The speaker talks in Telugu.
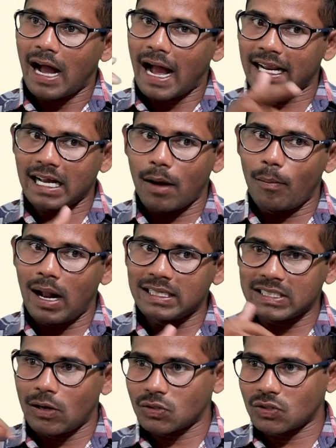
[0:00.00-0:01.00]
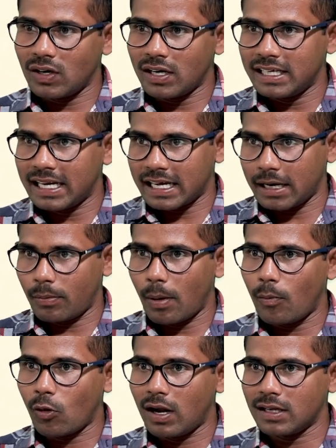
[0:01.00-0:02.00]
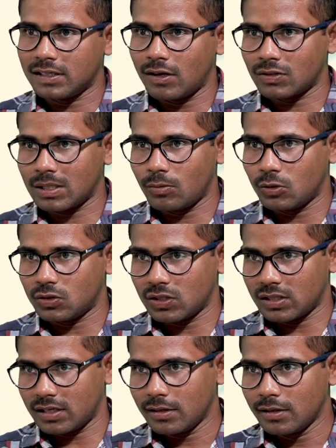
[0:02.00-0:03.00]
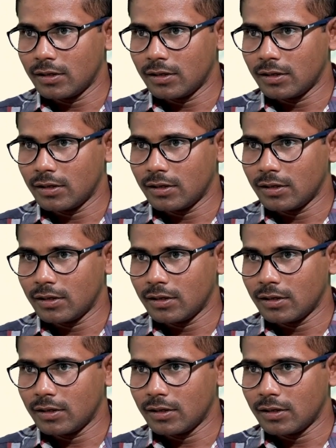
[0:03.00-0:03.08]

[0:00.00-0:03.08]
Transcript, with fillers: ఆయనకు అమ్మాల్సిన అవసరం లేదు ఈయనకు రేపు అమ్ముకోవాల్సిన అవసరం వచ్చింది